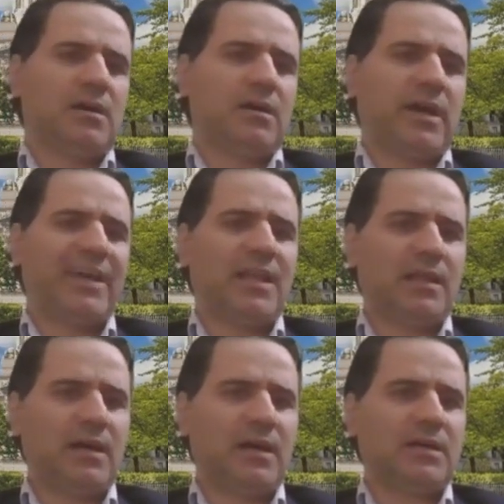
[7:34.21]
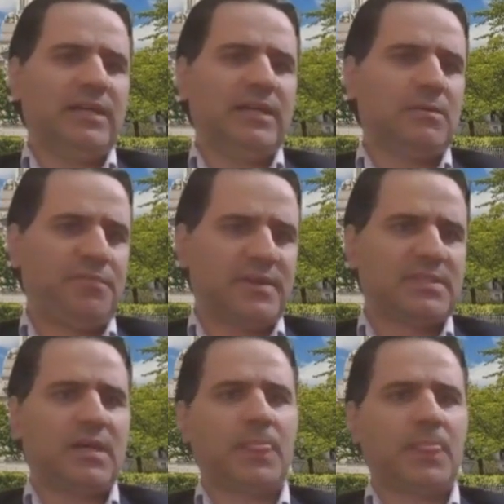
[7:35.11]
خلال حينما فاز
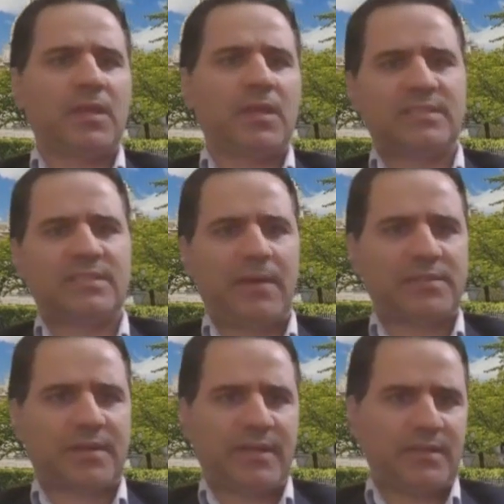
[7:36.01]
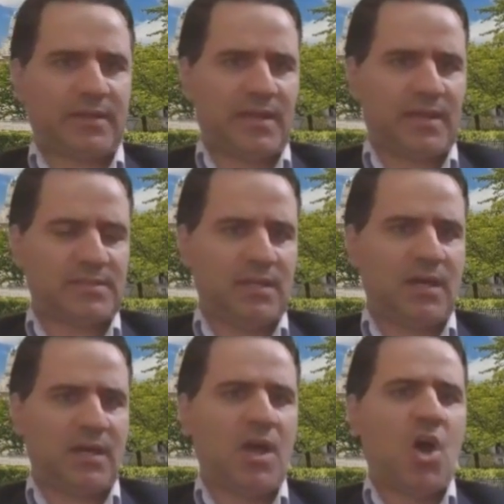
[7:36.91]
بالانتخابات الرئاسيه
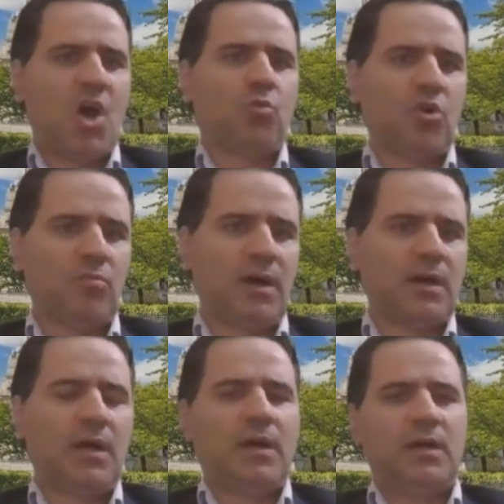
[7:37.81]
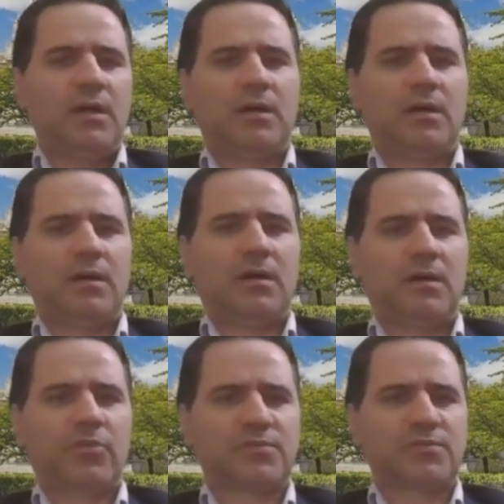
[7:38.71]
وهما
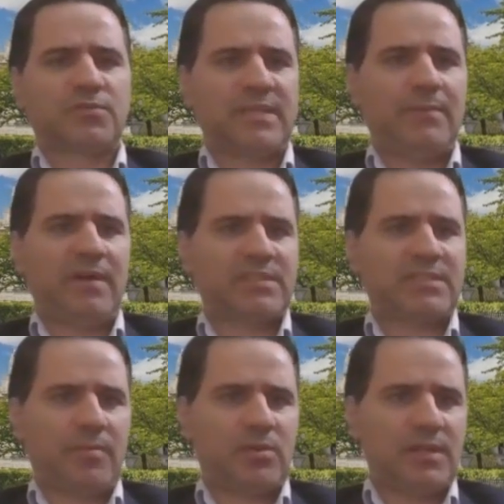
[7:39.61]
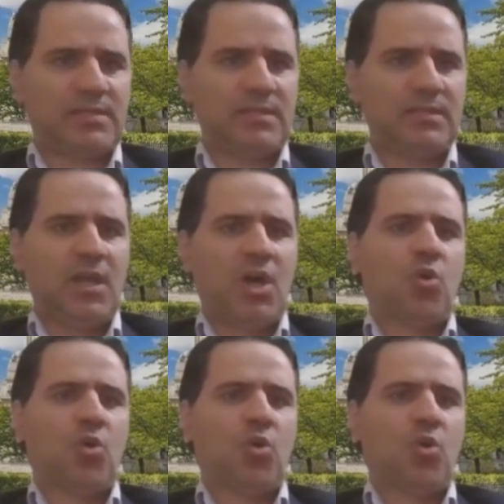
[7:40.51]
روزفلت عام 1934